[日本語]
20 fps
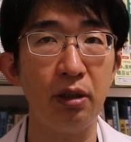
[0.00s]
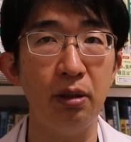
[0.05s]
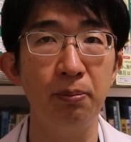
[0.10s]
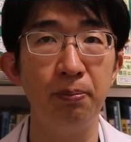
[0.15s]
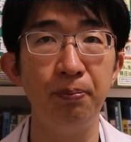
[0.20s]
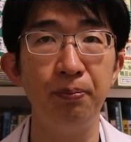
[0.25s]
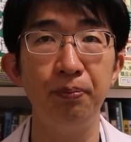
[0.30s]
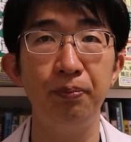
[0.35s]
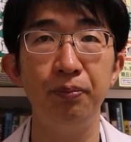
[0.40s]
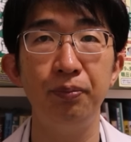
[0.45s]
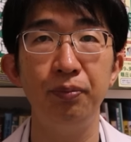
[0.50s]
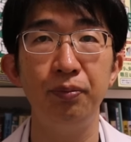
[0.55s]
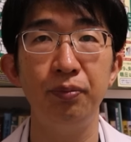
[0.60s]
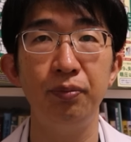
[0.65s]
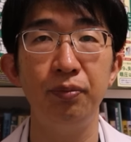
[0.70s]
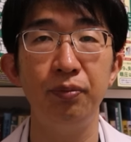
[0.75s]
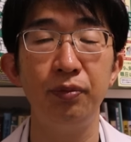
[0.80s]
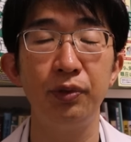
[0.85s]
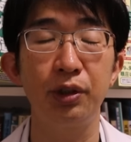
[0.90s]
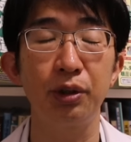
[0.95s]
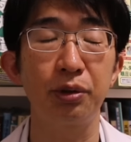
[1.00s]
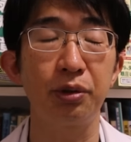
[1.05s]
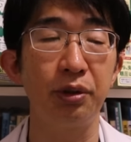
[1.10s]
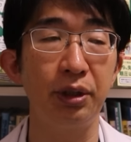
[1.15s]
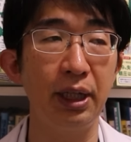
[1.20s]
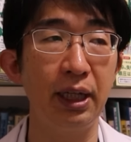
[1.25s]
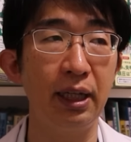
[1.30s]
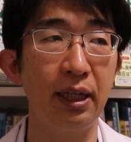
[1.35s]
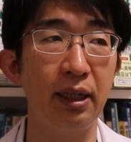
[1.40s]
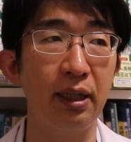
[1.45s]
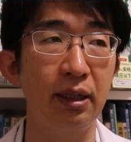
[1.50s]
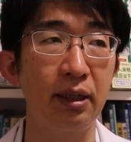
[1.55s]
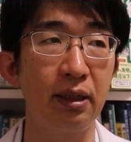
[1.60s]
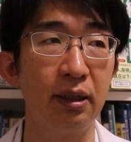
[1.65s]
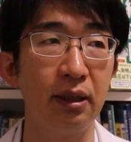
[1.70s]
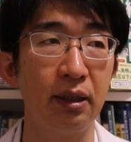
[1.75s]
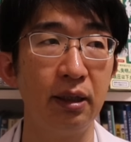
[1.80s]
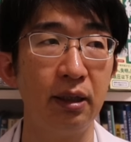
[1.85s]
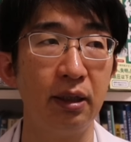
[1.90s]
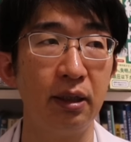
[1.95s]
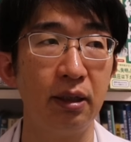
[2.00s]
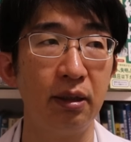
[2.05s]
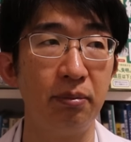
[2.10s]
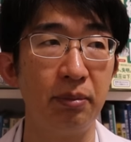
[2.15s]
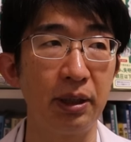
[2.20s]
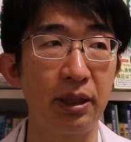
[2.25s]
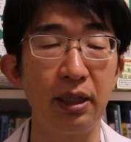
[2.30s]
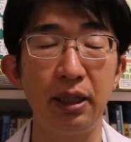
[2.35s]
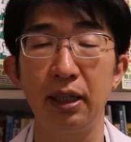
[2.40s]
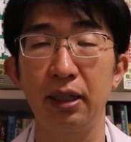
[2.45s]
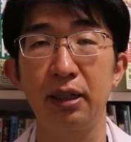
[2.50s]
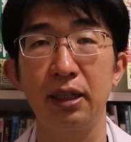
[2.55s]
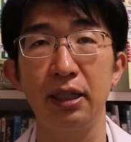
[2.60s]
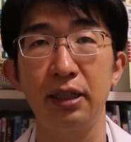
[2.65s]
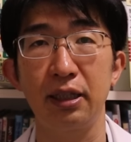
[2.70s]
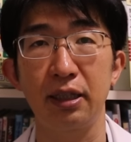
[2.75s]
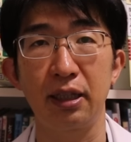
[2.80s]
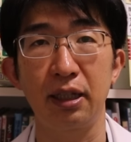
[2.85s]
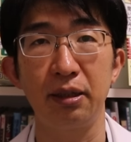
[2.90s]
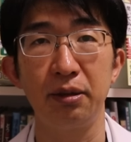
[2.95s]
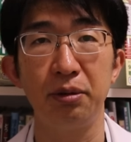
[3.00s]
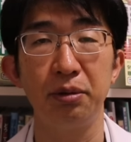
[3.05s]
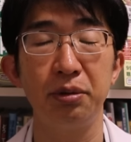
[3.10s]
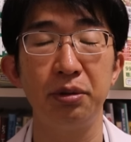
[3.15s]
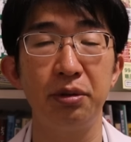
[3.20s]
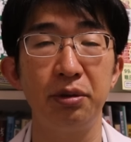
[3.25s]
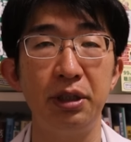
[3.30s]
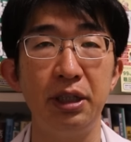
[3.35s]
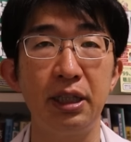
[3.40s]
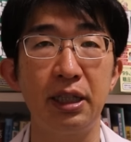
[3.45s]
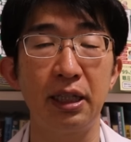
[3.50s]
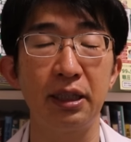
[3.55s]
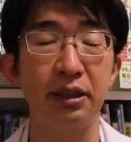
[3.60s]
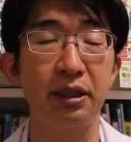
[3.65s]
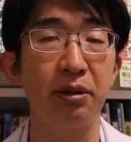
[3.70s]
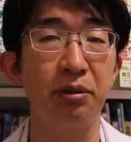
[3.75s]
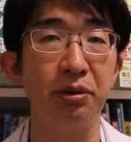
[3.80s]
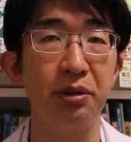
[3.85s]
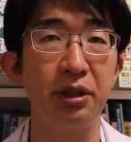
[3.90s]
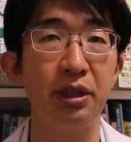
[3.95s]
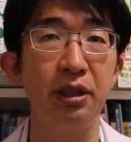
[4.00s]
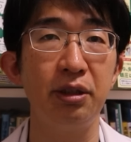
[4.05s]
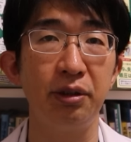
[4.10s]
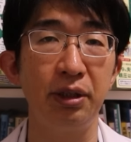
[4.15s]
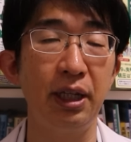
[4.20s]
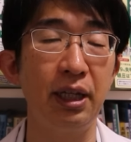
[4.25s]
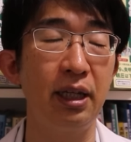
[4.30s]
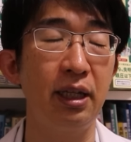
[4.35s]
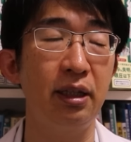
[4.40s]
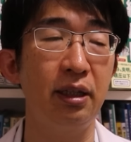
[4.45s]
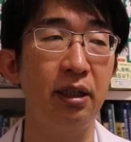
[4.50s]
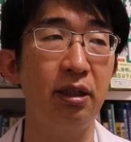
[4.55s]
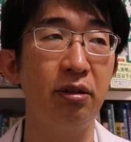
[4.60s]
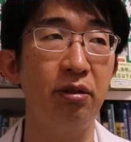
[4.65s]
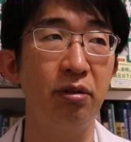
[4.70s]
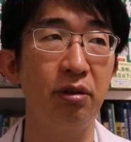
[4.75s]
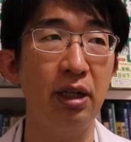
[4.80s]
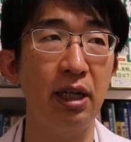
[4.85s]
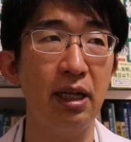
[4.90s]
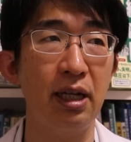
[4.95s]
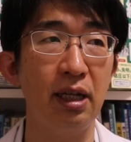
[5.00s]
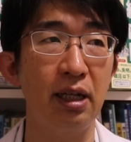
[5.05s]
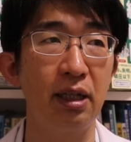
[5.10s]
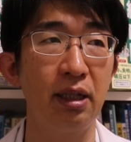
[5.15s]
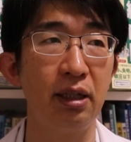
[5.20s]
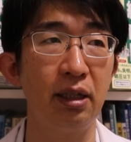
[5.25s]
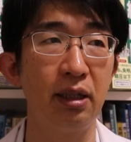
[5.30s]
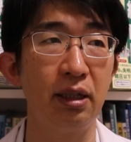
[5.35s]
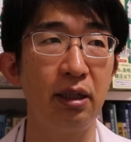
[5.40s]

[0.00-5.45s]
うーん、ちょっとね、まあ、製薬会社さんどうにかしてほしいよねっていうのが、